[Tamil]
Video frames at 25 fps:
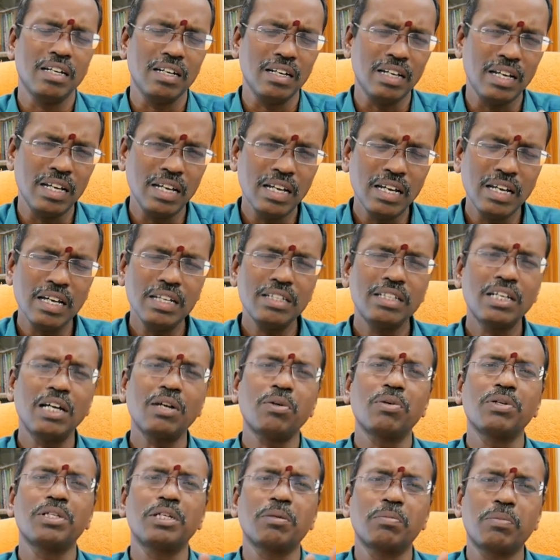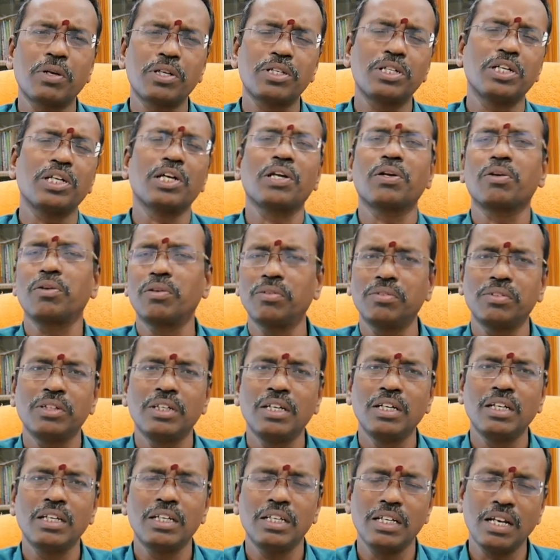லேசாக கொஞ்சம் பிரச்சனை இருக்கும்
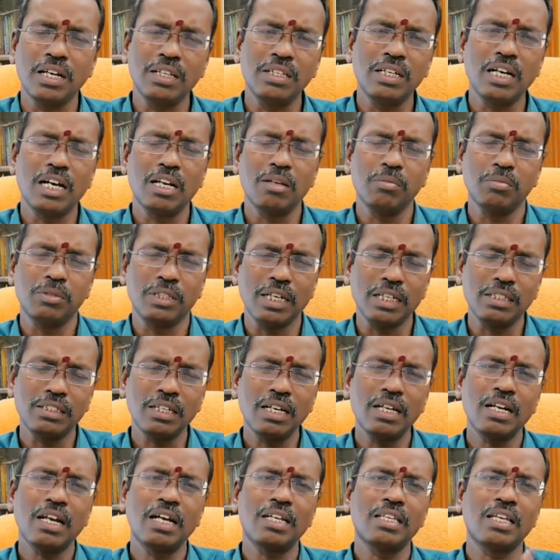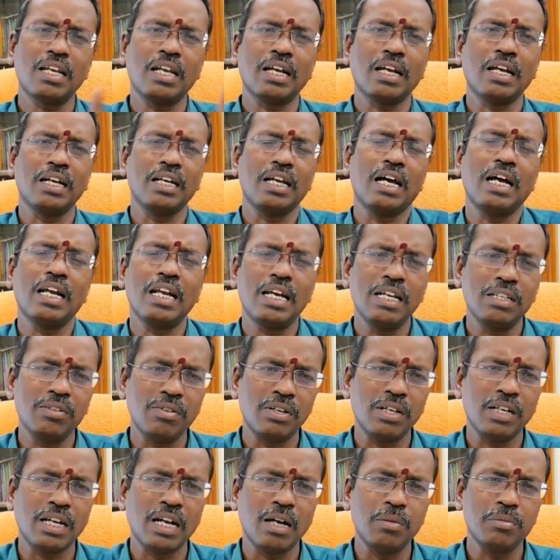இருந்தாலும் தசாநாதன் அங்கே
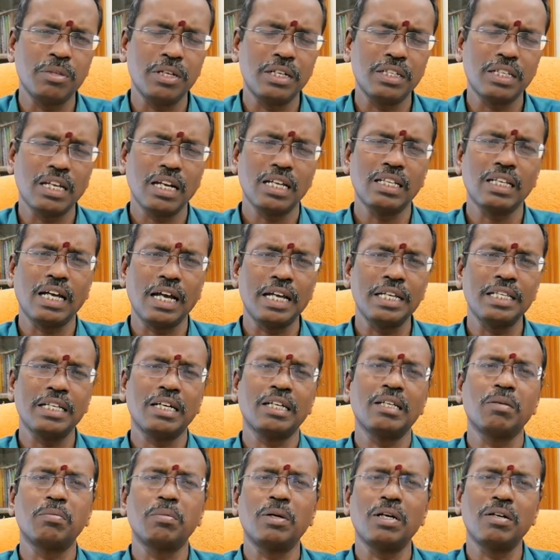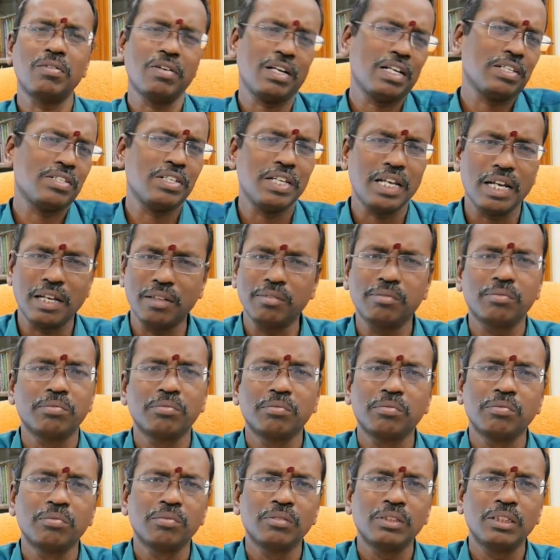நாலாவது விட்டு காமிச்சிட்டு தர அந்த ஐந்தாவது பாவம் வேலை செய்யாது
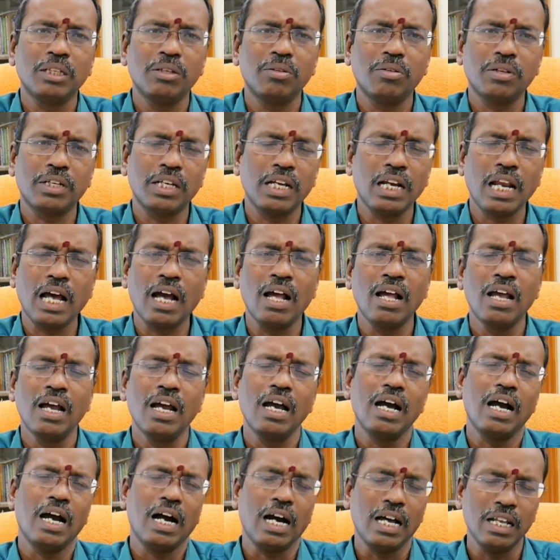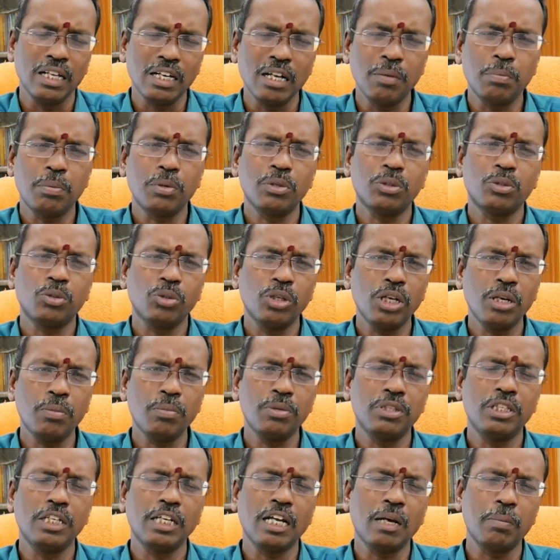ஓகேங்களா அதுக்கப்புறம் சுய
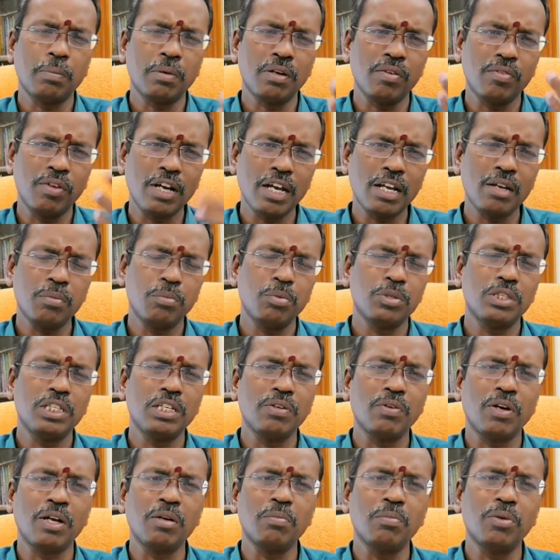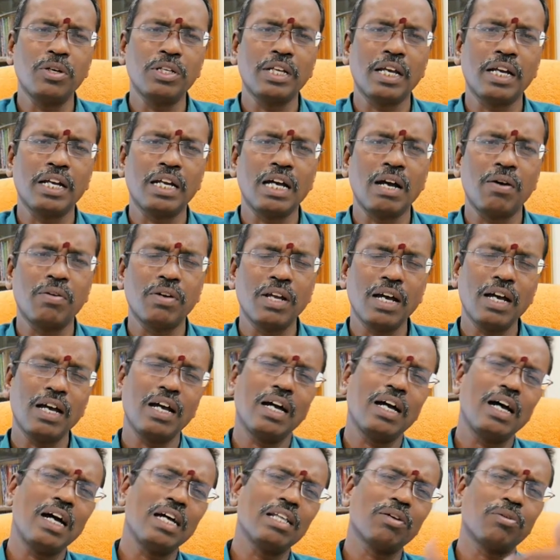புத்திக்கு அப்புறம் வேற புத்தி வரும்போது என்ன ஆகுனா
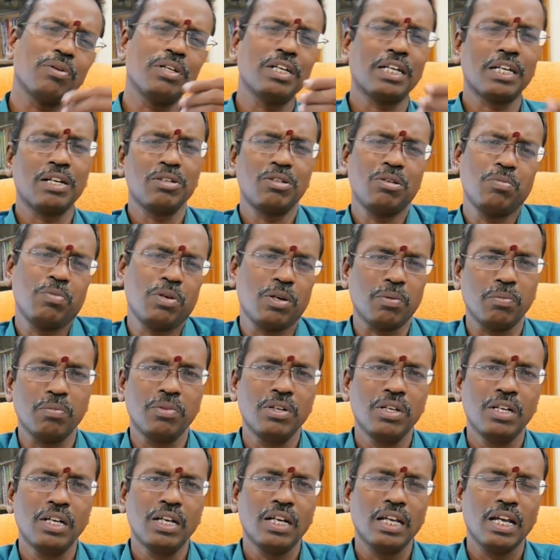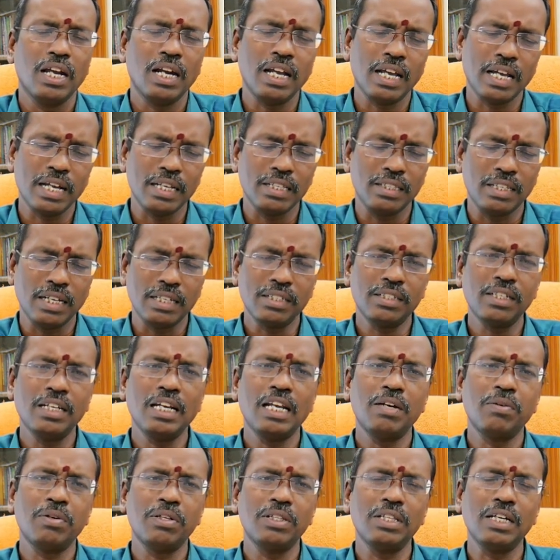அது கொஞ்சம் கட்டுப்படும் ஏன்னா இங்கே
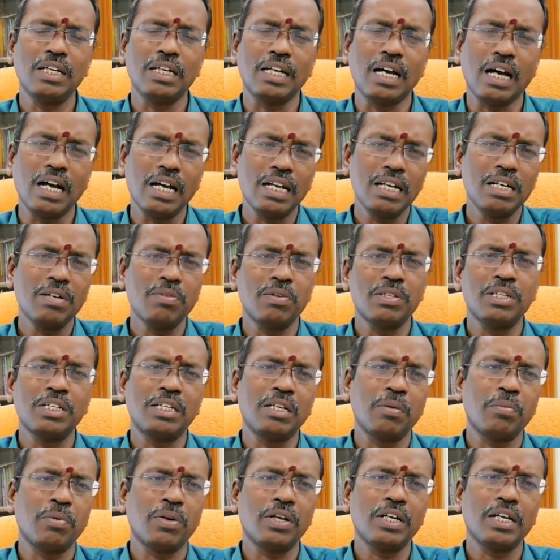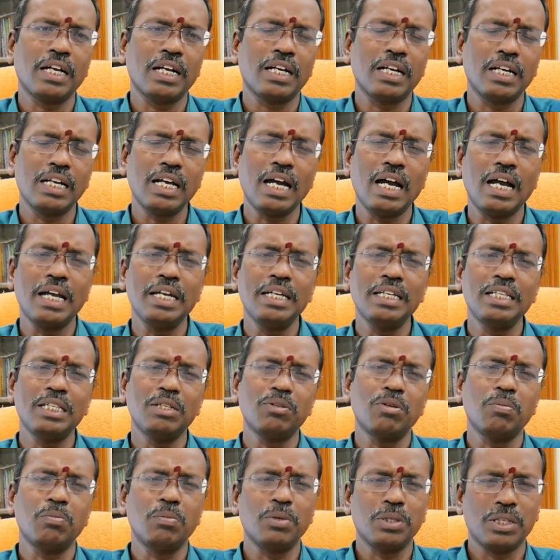தசையில் வந்து நாலுன்னு வந்துட்ட பிறகு என்னன்னா
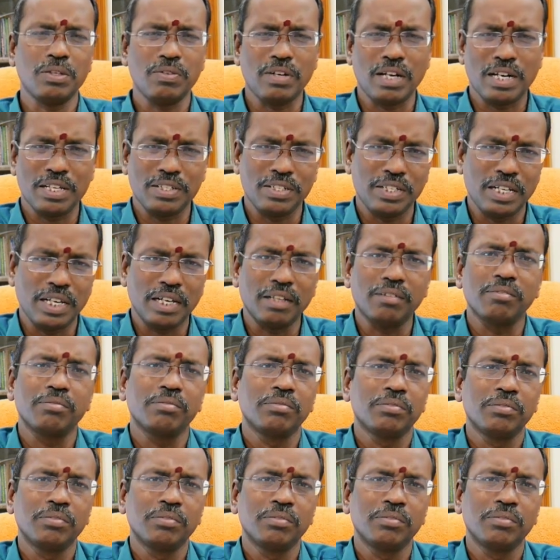ஐந்து ஒம்பது வேலை செய்யாது